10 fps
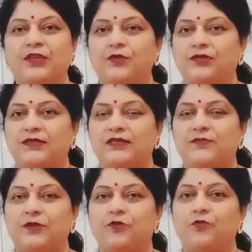ఇది వచ్చేసి
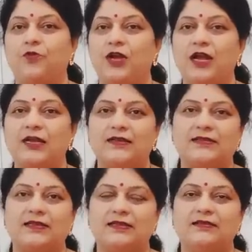మీకు ముంగా
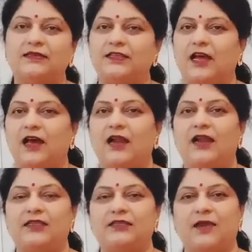టస్సర్ చాలా
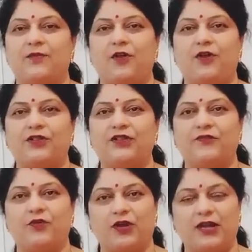అంటే చాలా బాగుంటుంది
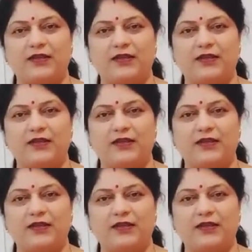ఫ్లోరల్